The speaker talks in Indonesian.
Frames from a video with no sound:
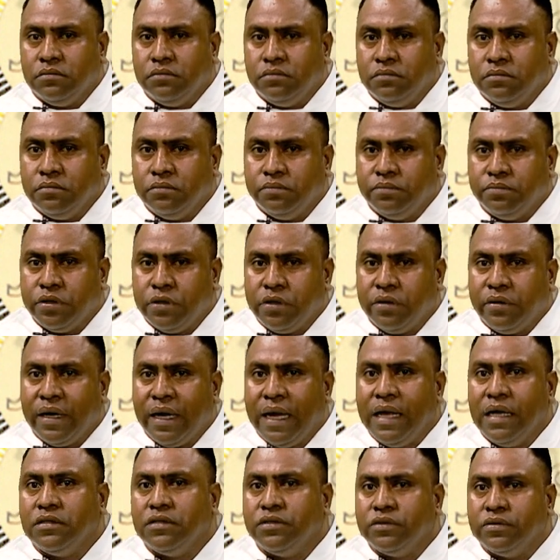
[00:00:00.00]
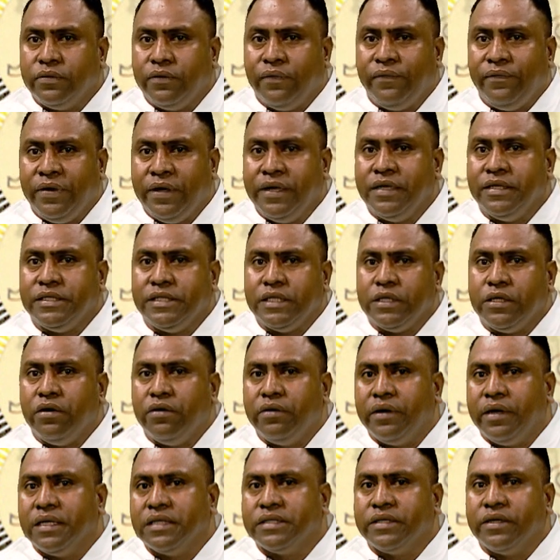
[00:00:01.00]
progresso físico, o
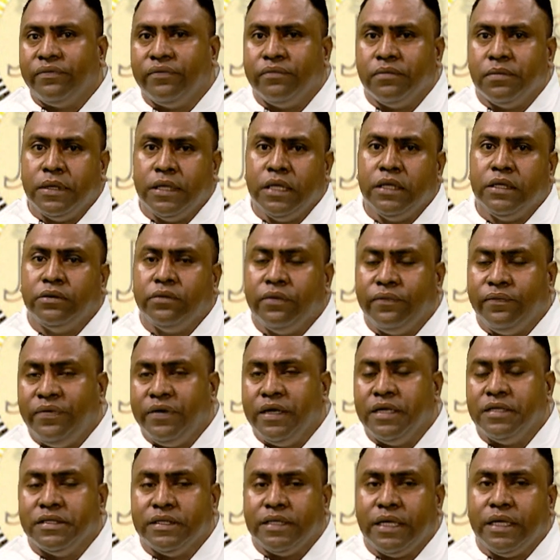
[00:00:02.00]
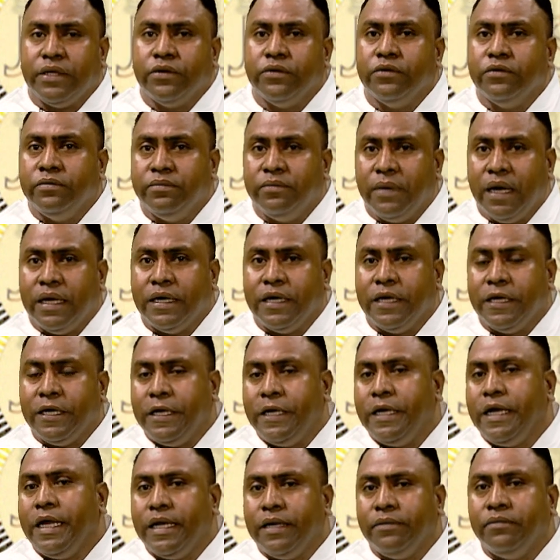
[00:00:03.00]
desenvolvimento físico
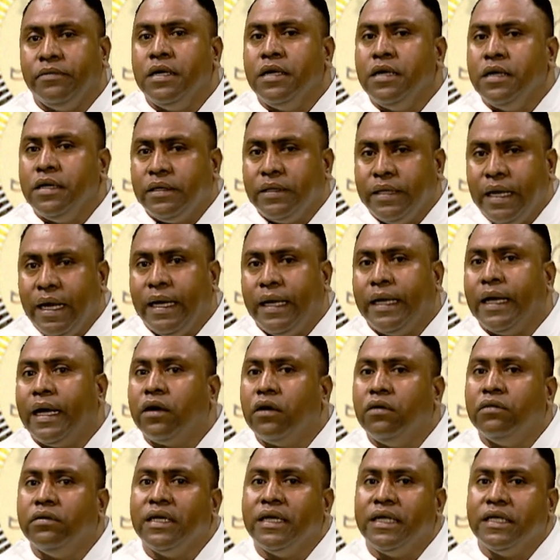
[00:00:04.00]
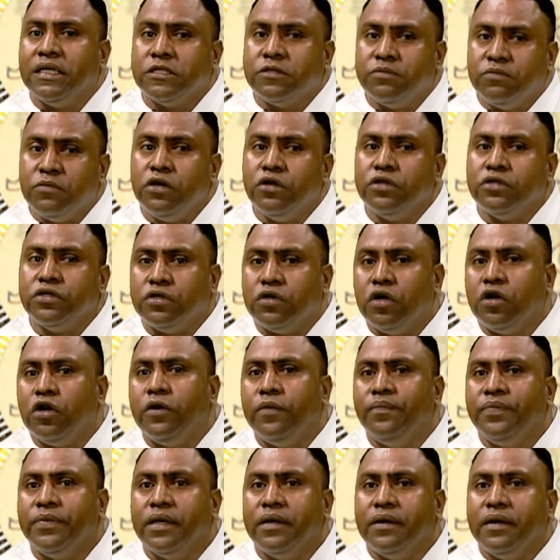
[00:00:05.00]
mananiniano tem que condiz mais com
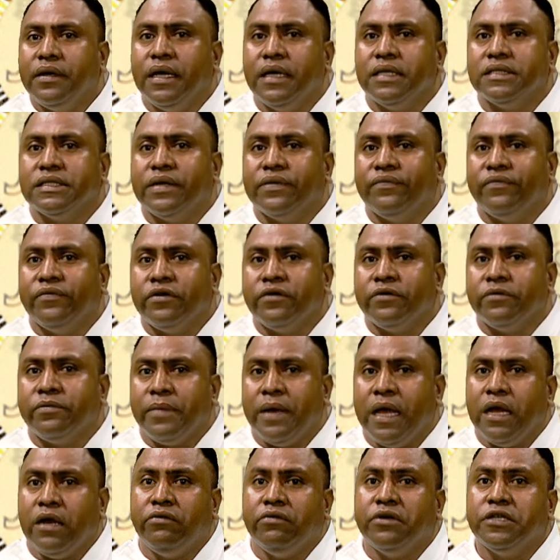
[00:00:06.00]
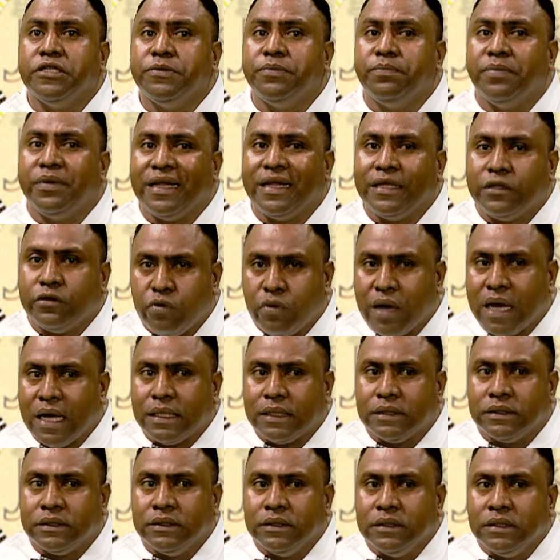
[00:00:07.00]
desenvolvimento espiritual.
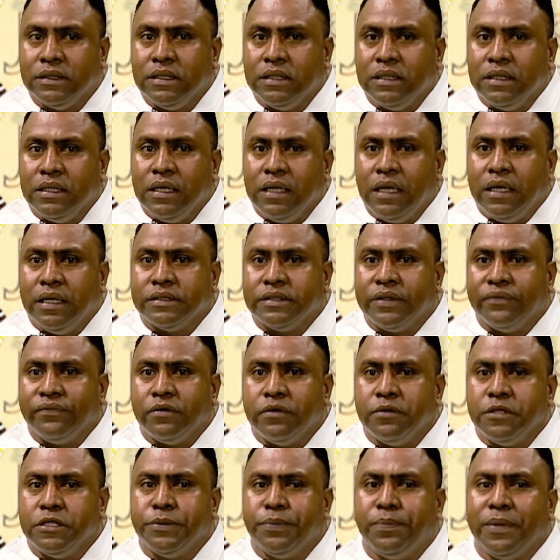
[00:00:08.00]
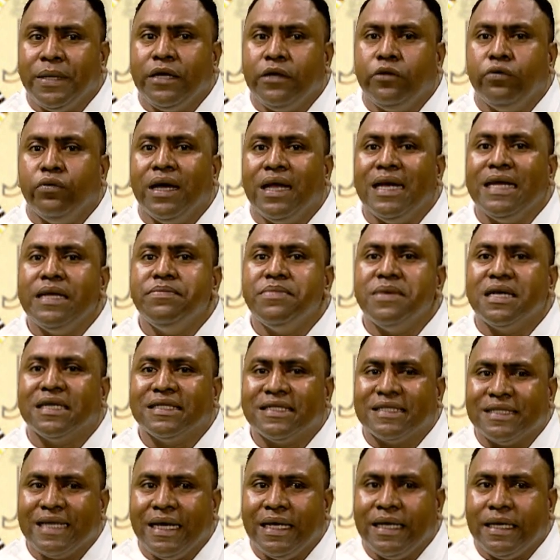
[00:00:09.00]
Desenvolvimento espiritual não é uma
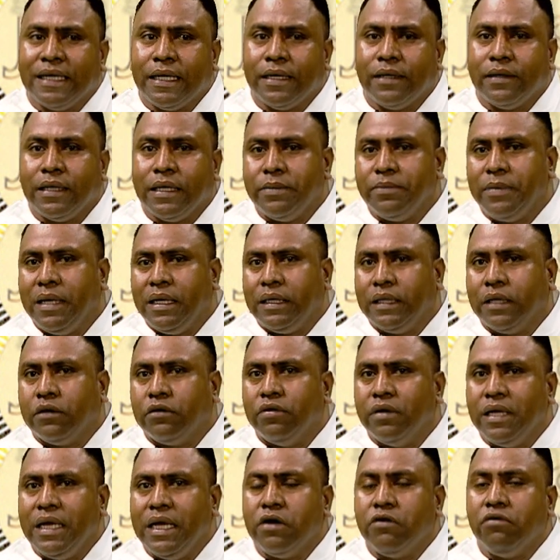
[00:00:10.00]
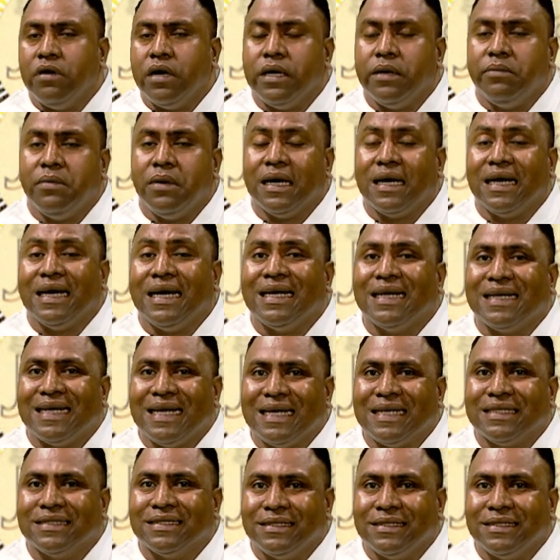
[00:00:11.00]
saída, né? mas está colhendo quando é caráter